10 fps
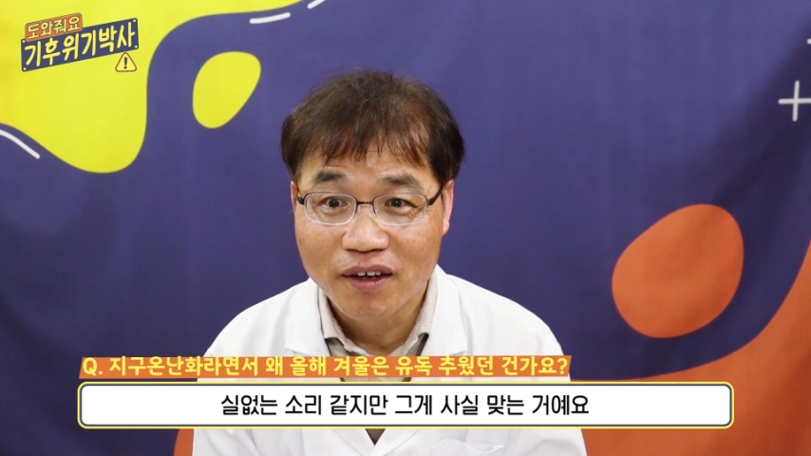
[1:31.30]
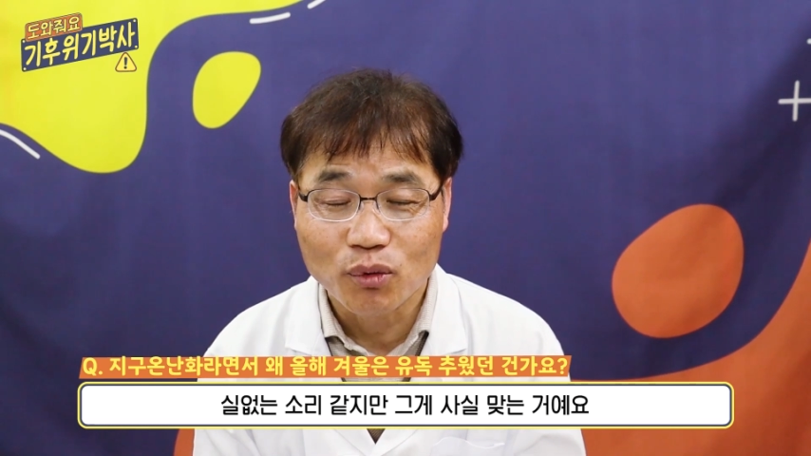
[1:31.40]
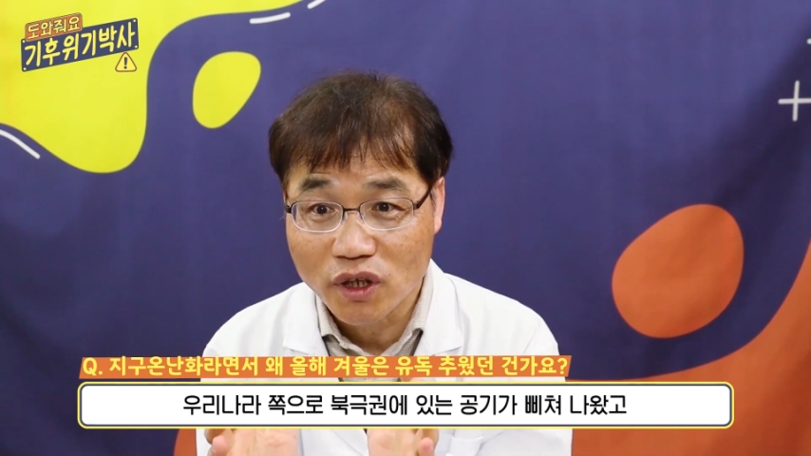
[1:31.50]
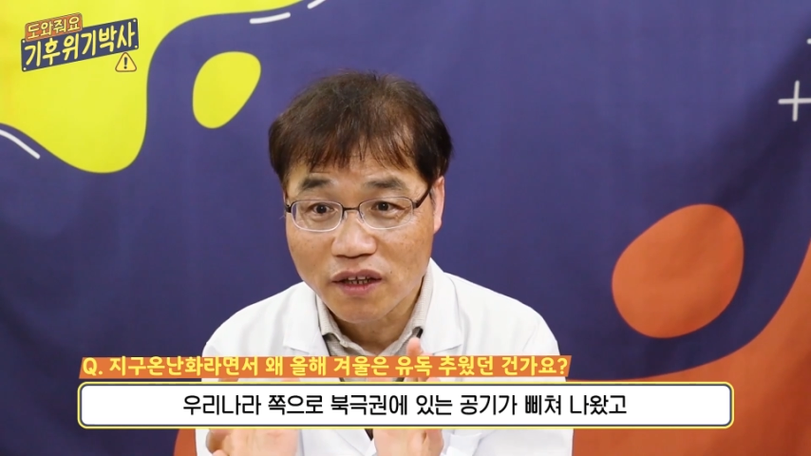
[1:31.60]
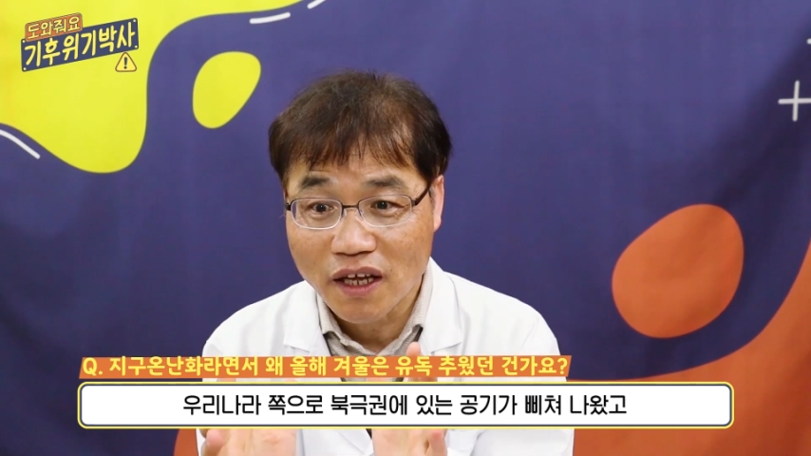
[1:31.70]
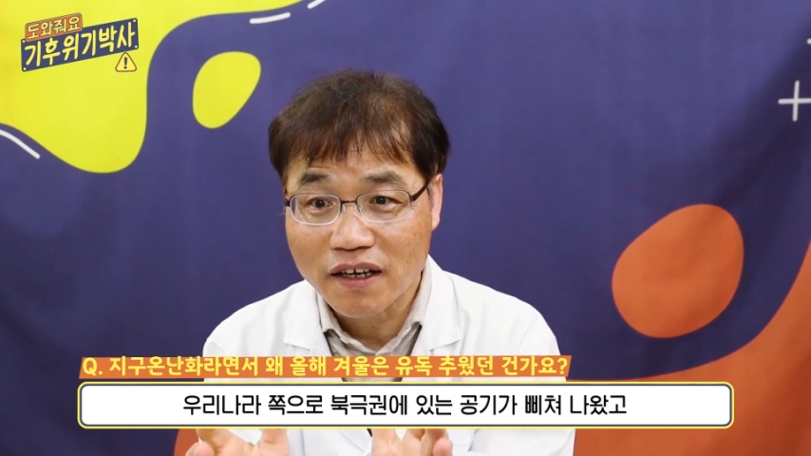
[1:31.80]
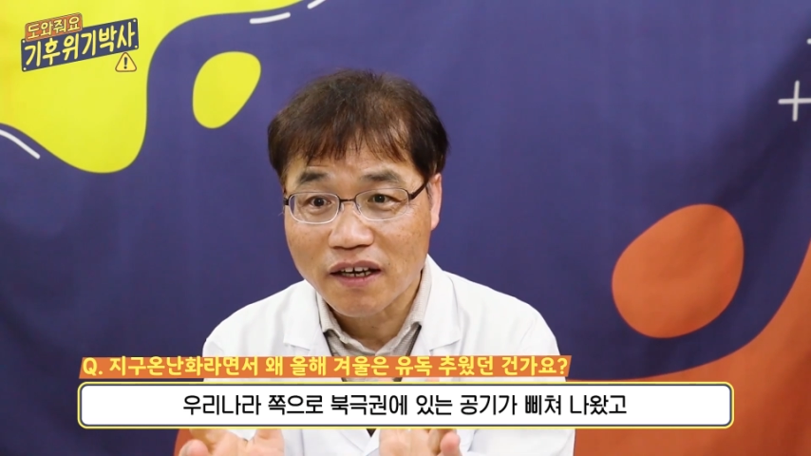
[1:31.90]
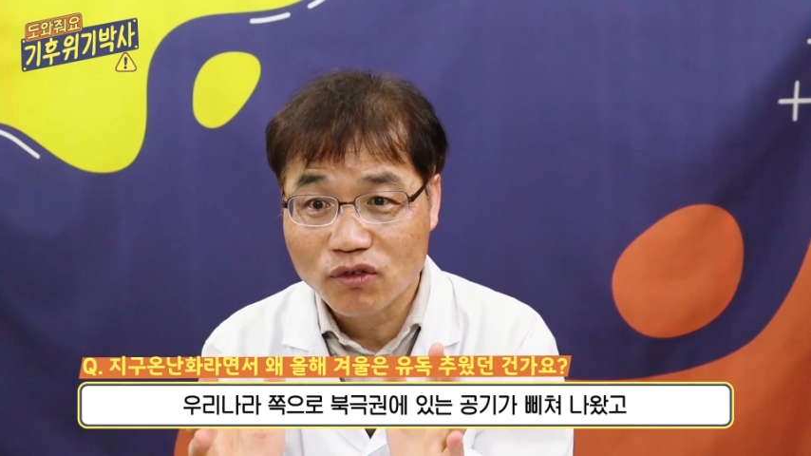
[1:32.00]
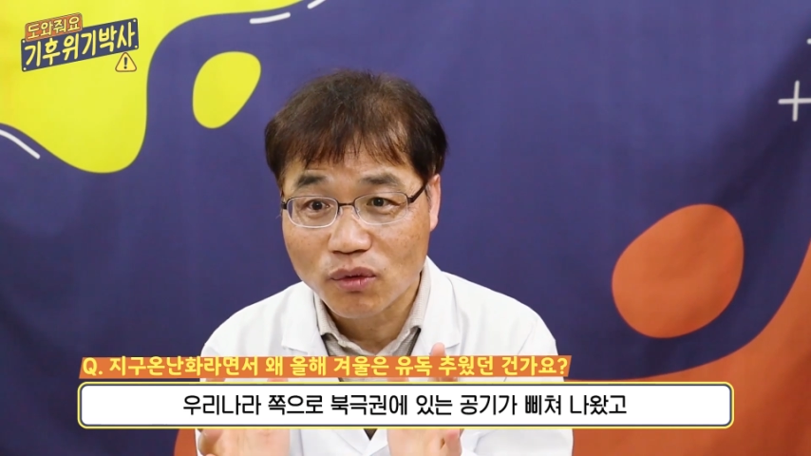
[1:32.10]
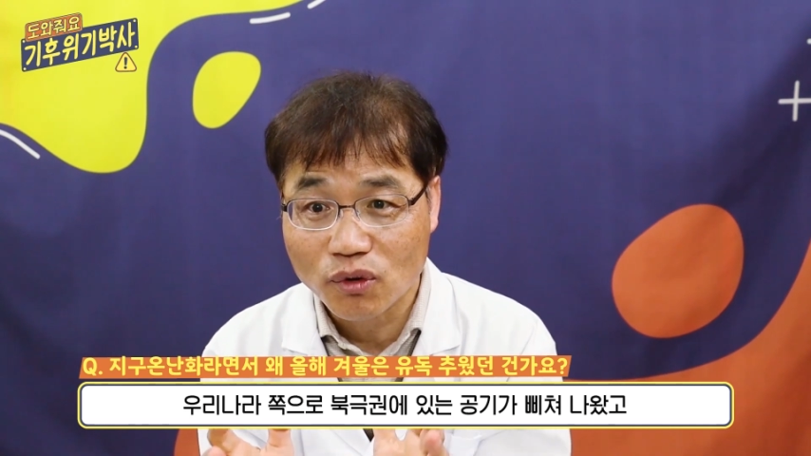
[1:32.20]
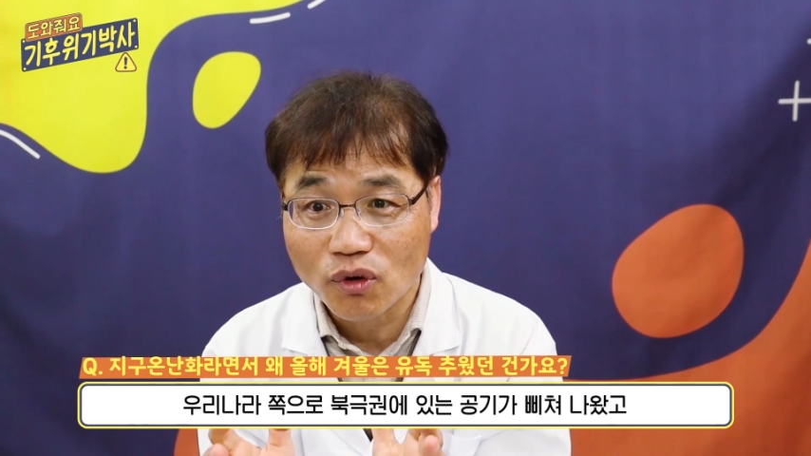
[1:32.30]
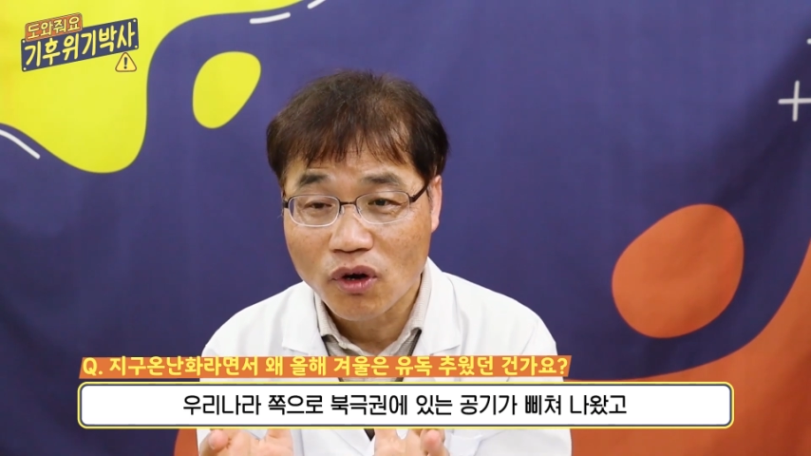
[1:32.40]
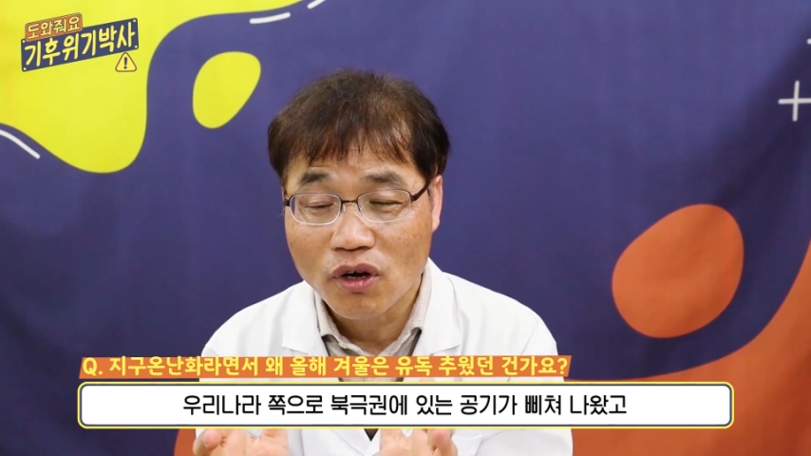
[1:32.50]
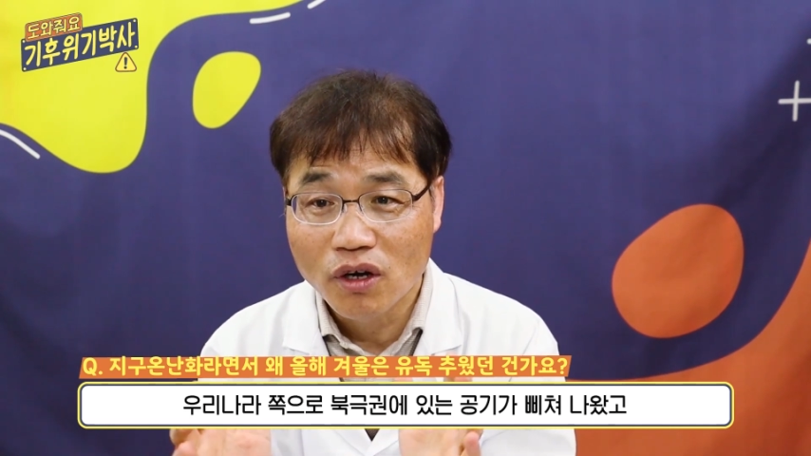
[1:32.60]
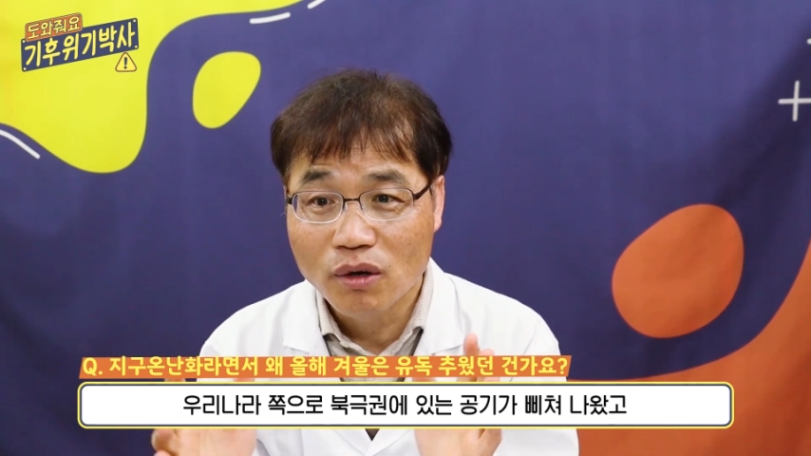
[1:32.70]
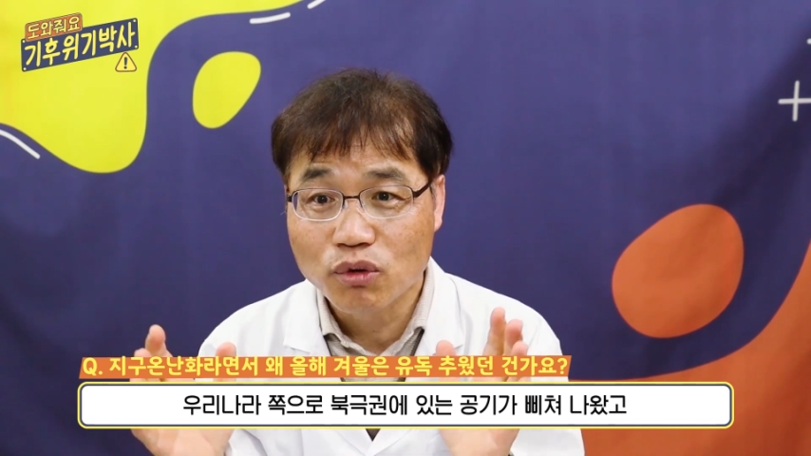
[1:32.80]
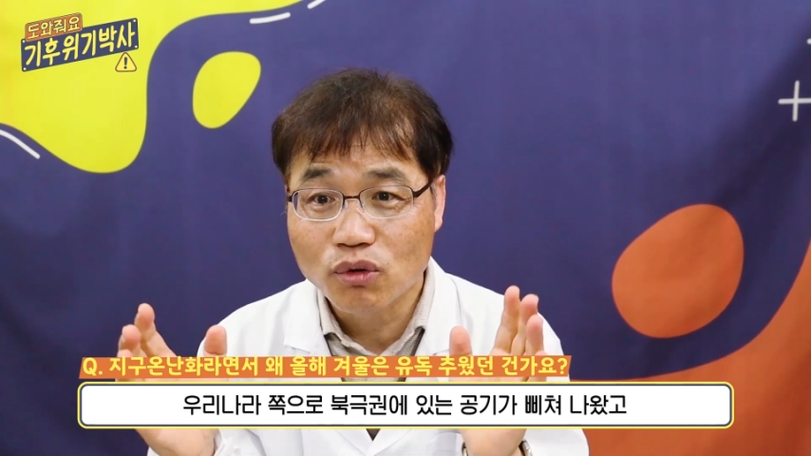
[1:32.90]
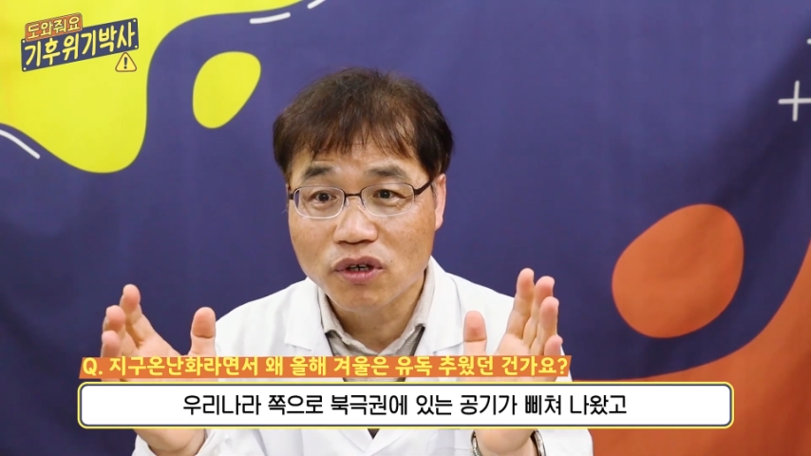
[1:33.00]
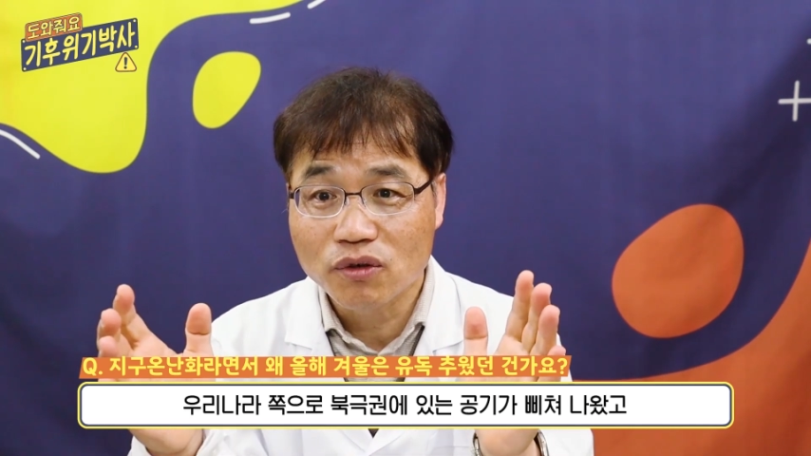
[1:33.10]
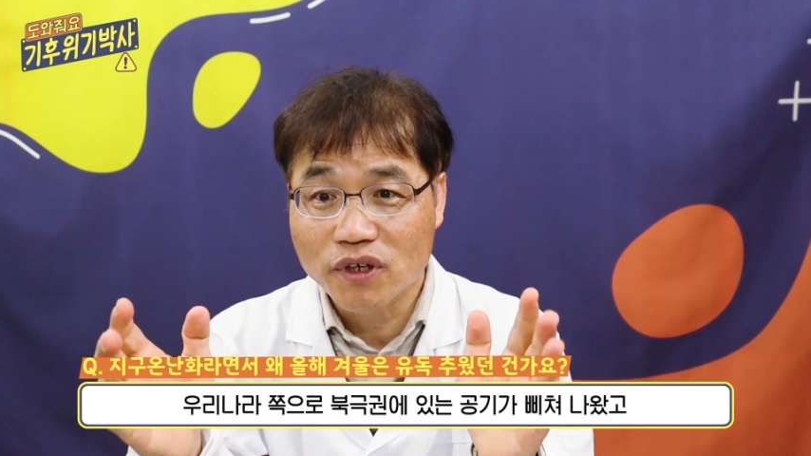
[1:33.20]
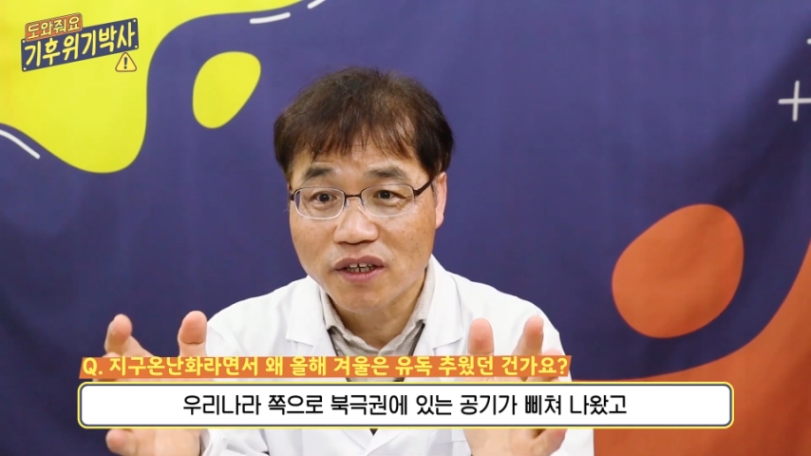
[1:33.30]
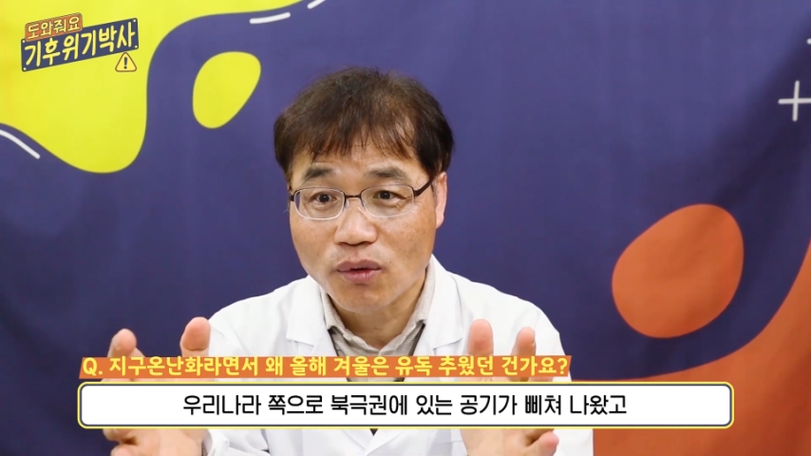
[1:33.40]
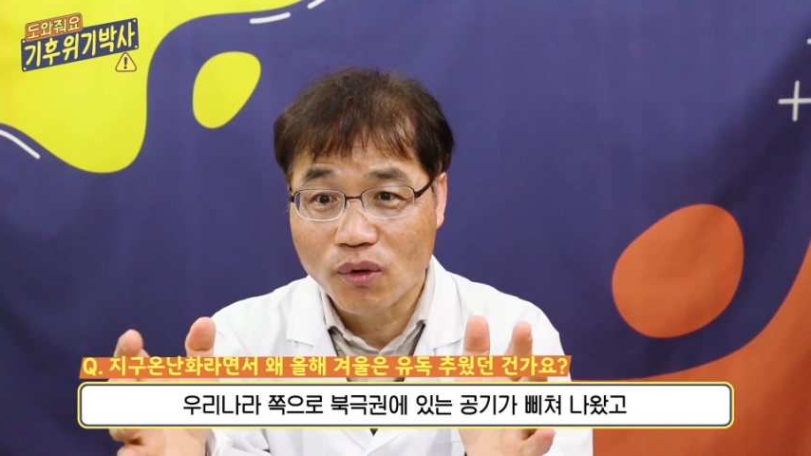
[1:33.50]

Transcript: 우리나라 쪽으로 북극권에 있는